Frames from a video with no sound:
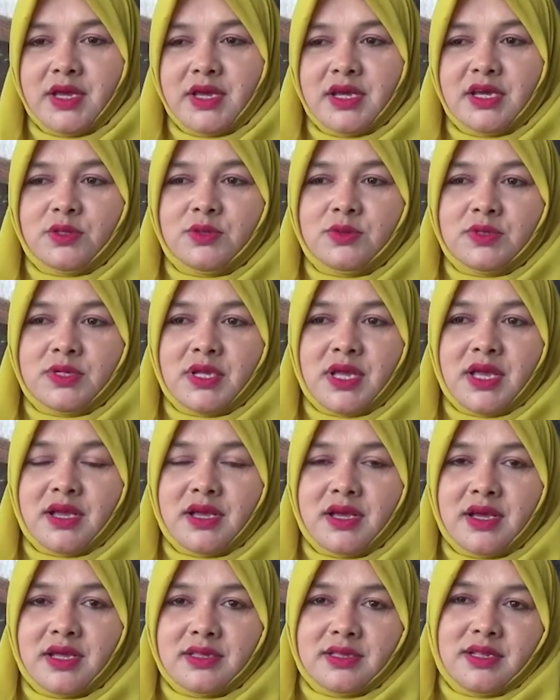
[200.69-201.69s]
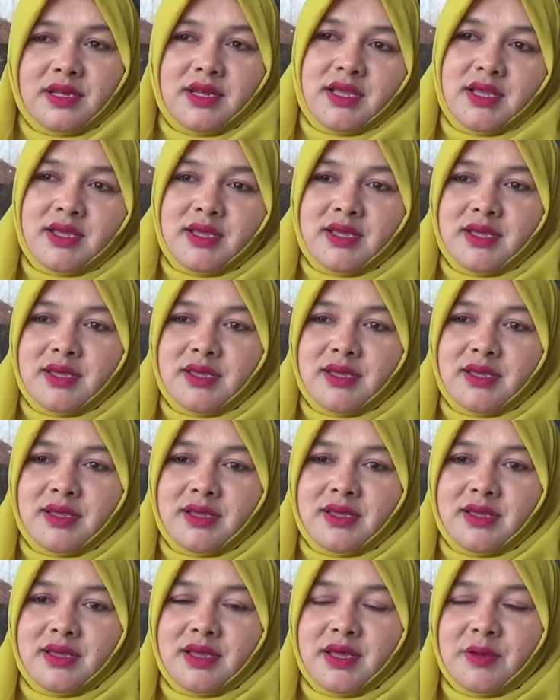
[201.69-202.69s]
Itu sangatlah
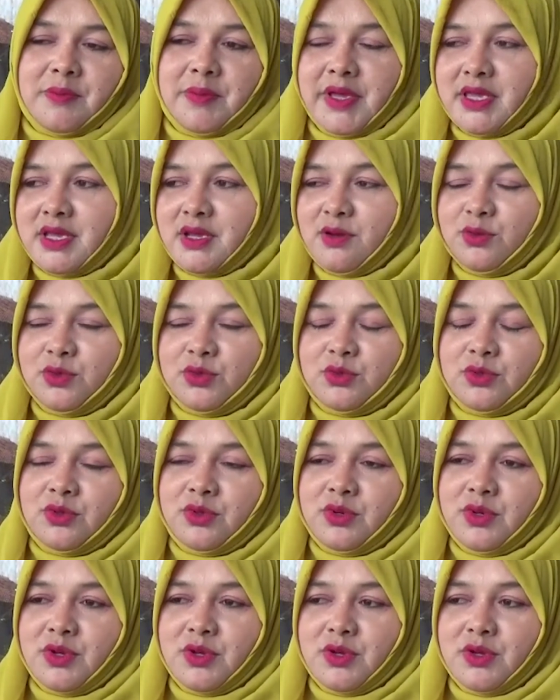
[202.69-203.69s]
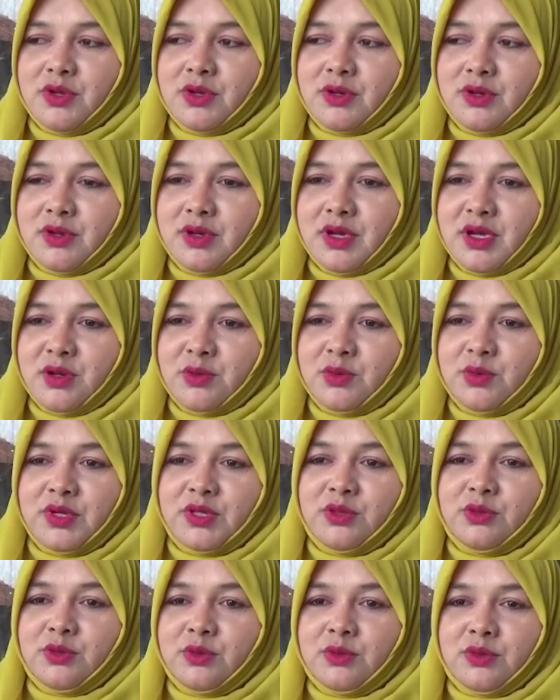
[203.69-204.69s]
apa ya untuk anu
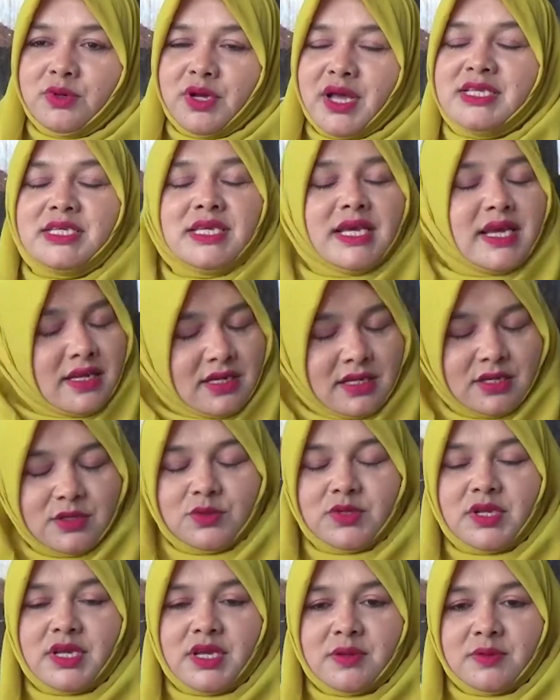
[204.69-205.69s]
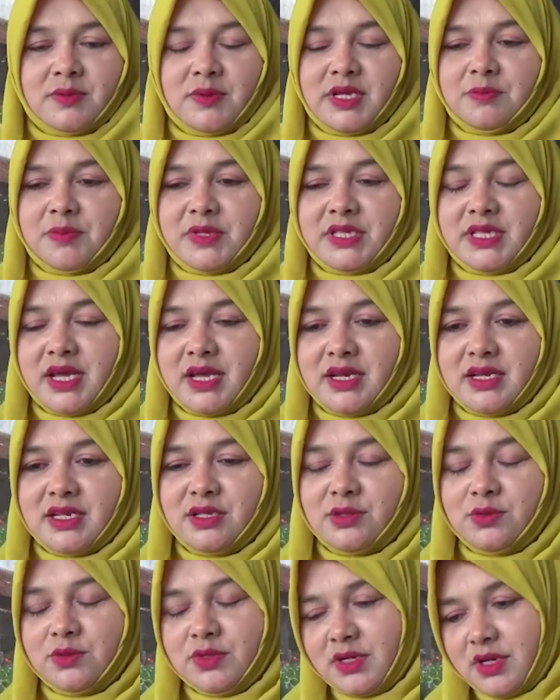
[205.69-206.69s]
itu kasihan gitu saya lihat petani
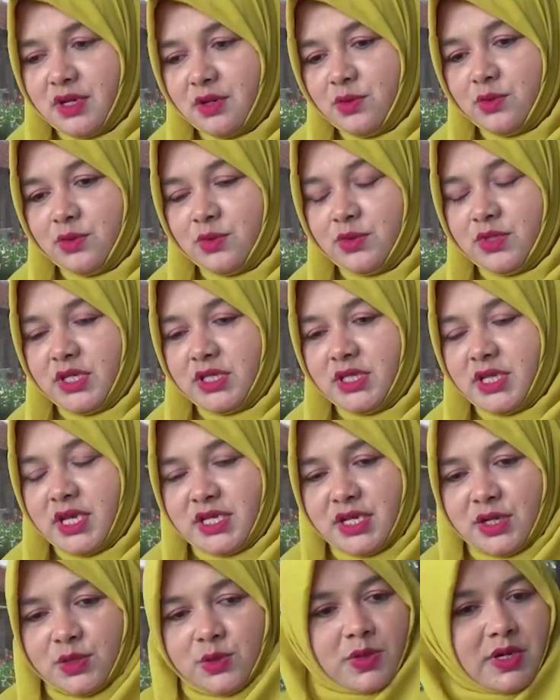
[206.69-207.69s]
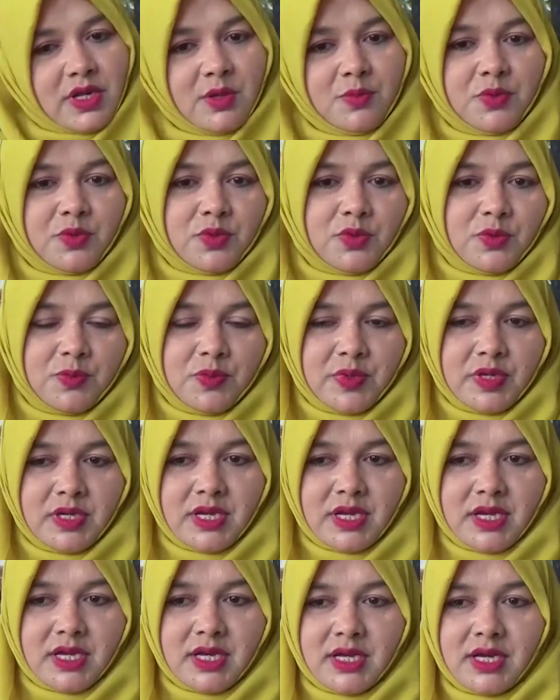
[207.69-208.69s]
itu dengan kunyit hanya 2000
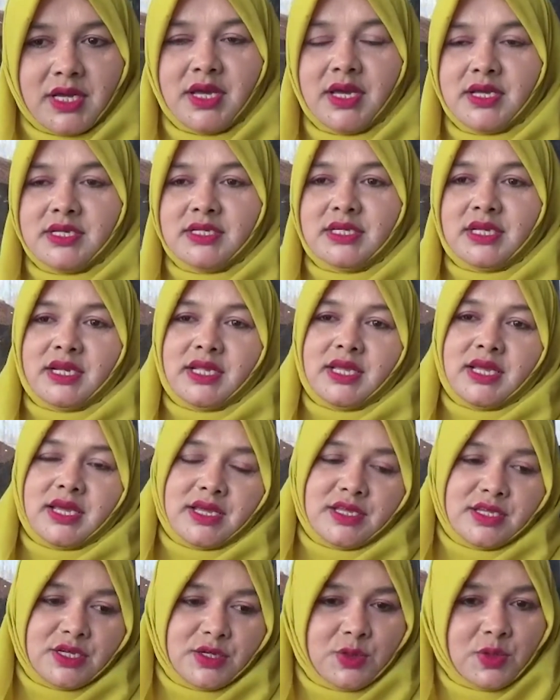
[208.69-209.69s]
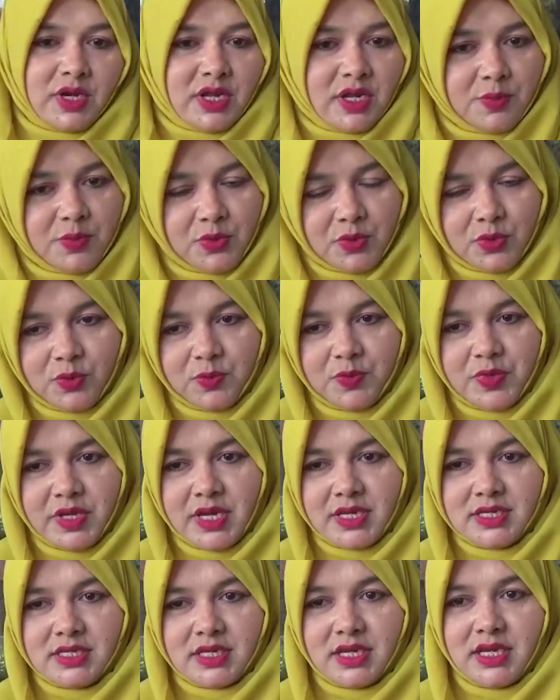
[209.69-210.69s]
rupiah serai hanya 2000
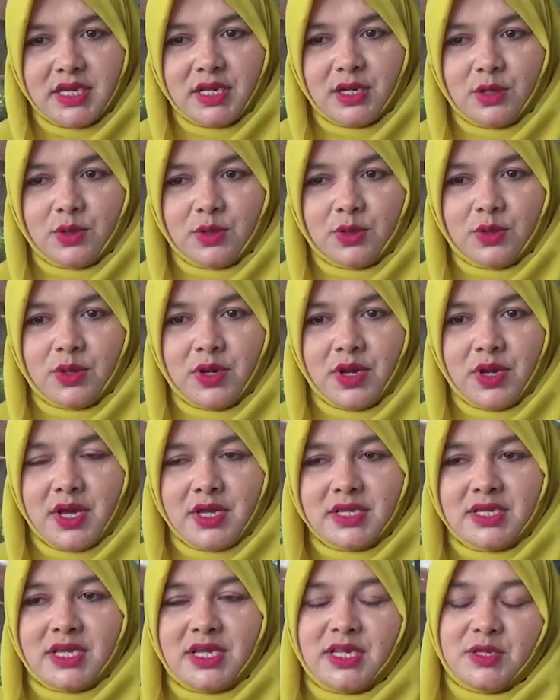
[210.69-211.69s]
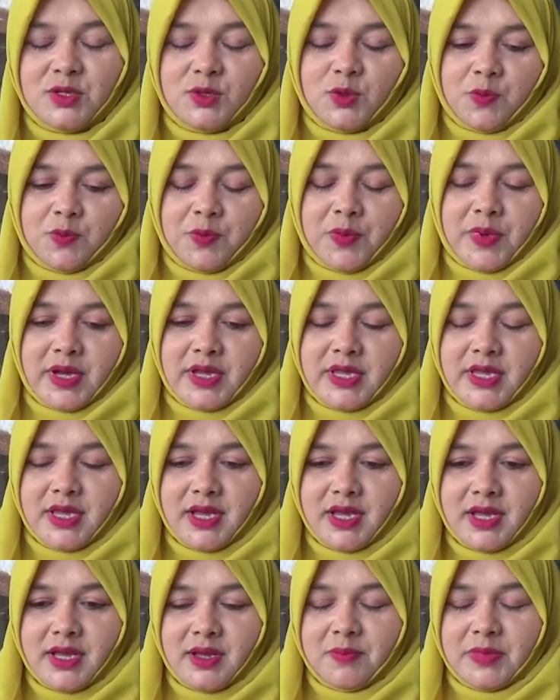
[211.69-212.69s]
rupiah sekilo jadi supaya
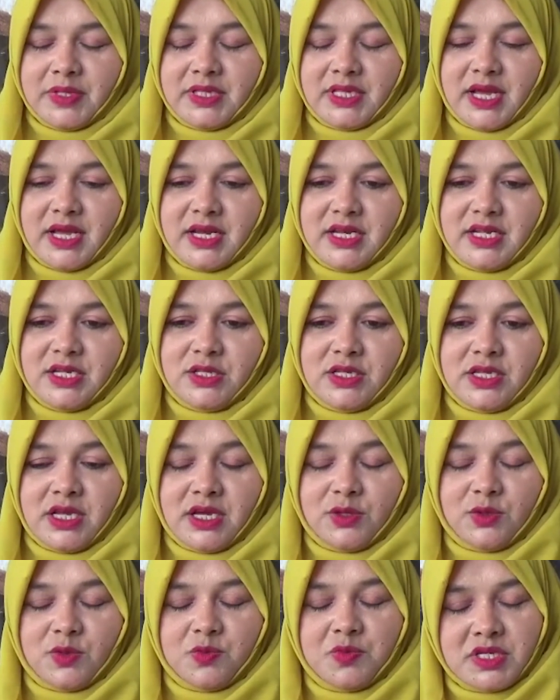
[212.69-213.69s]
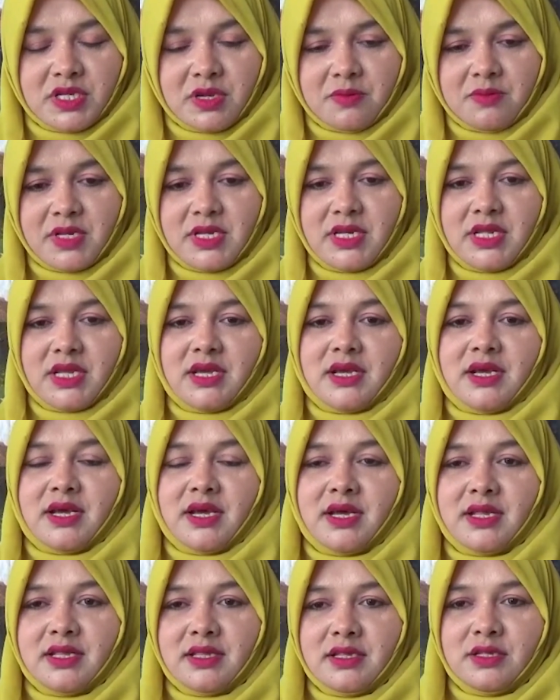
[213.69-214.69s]
petaninya itu bisa
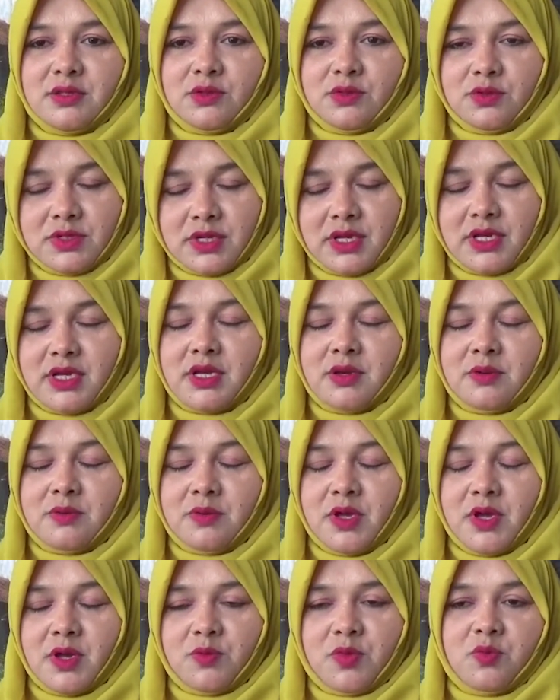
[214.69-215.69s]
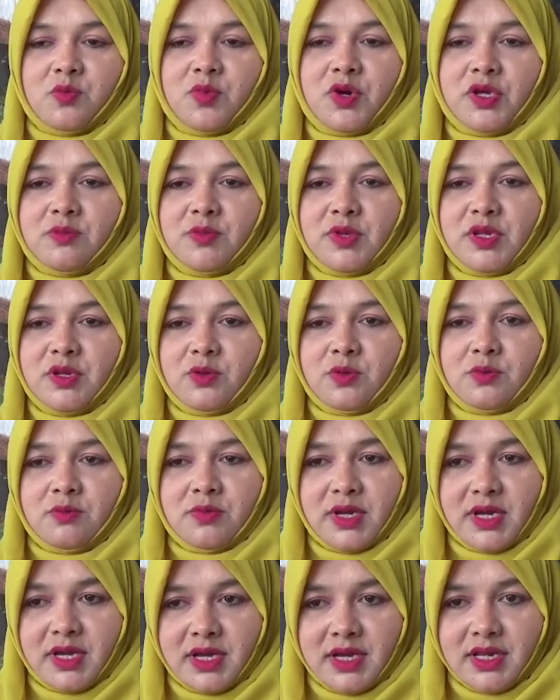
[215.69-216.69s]
meningkat itu saya membuat
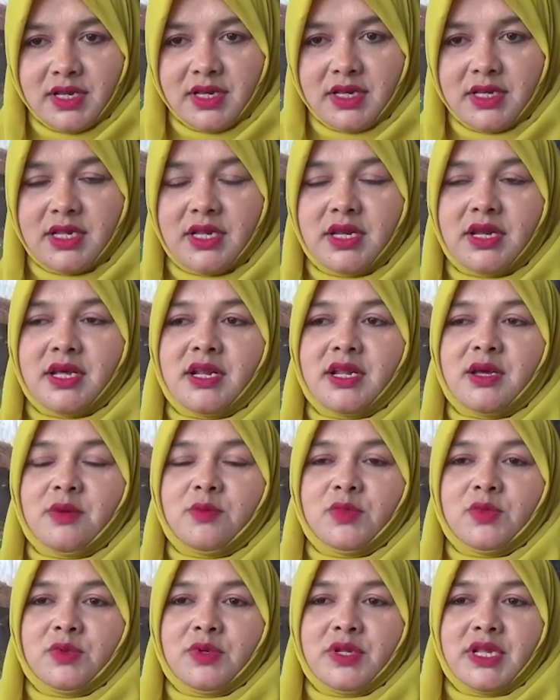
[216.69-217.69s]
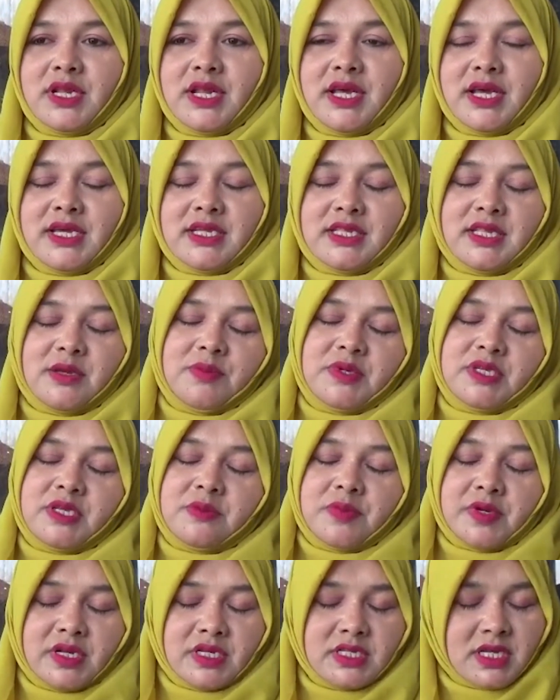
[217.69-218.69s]
minuman dan alhamdulillah kita bisa
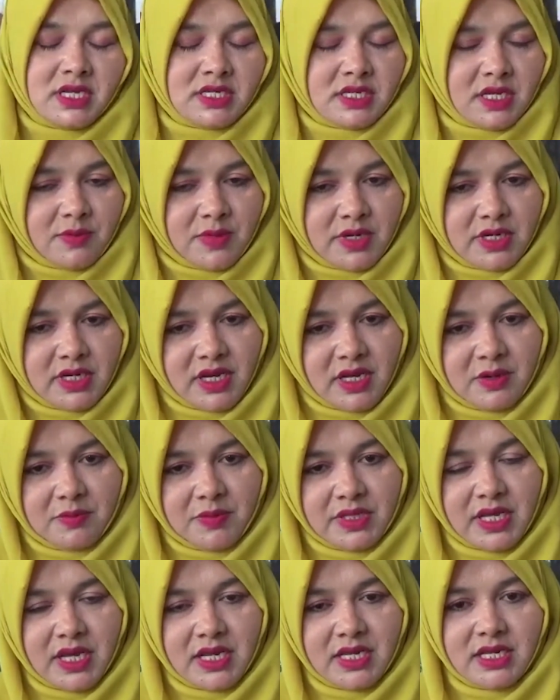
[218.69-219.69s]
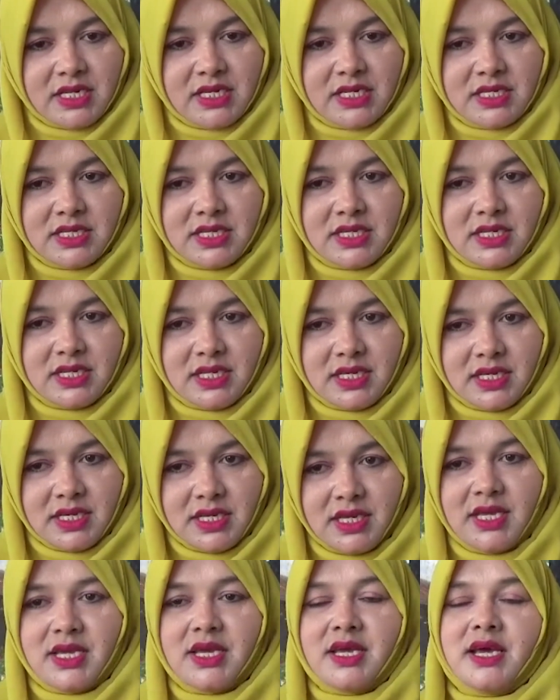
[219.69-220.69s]
bekerja sama dengan petani di
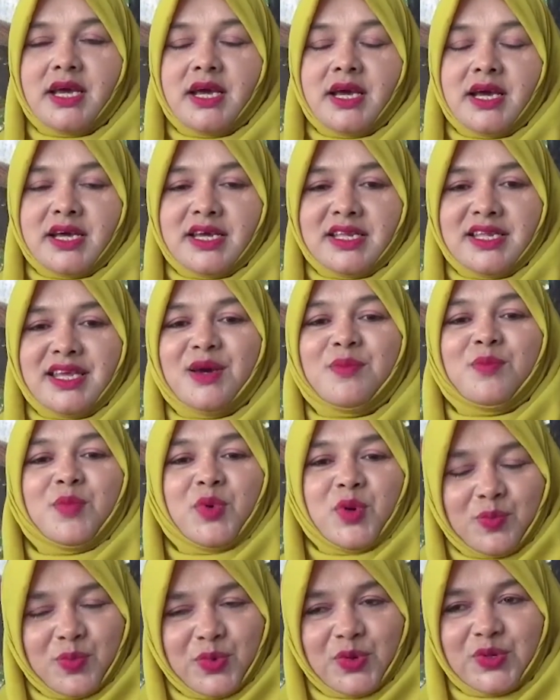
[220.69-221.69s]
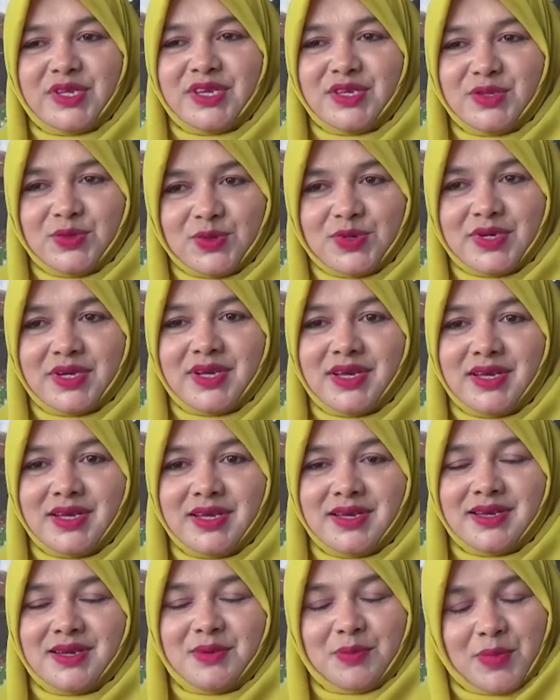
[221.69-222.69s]
sini akhirnya empon-emponnya juga
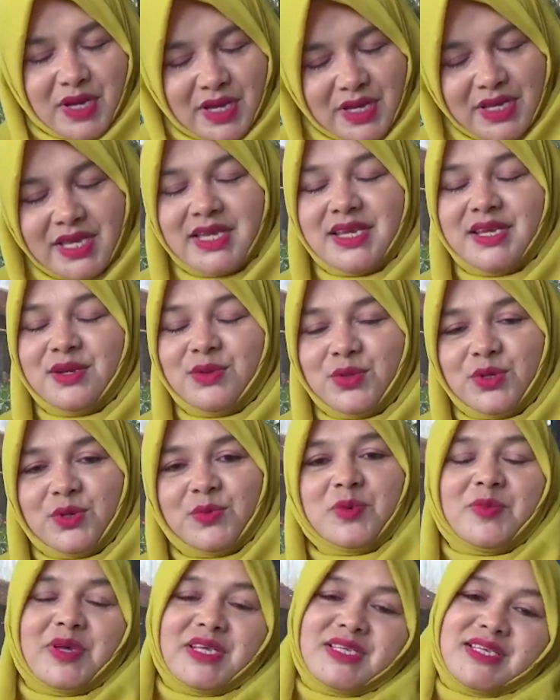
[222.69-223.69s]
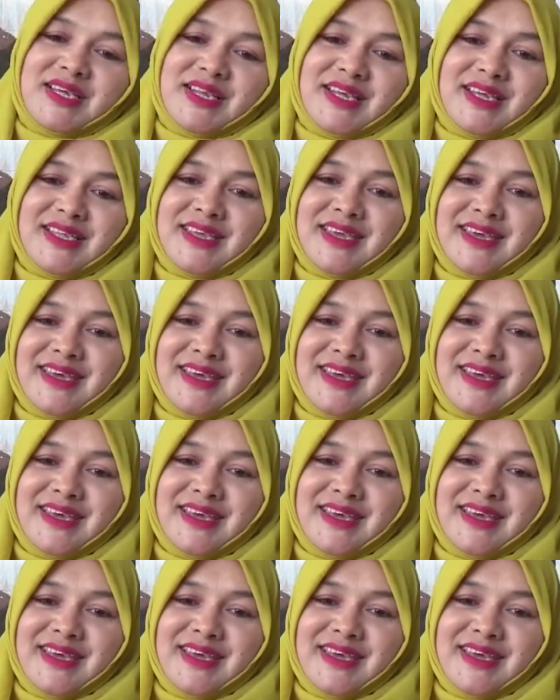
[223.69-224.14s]
baik untuk pemasaran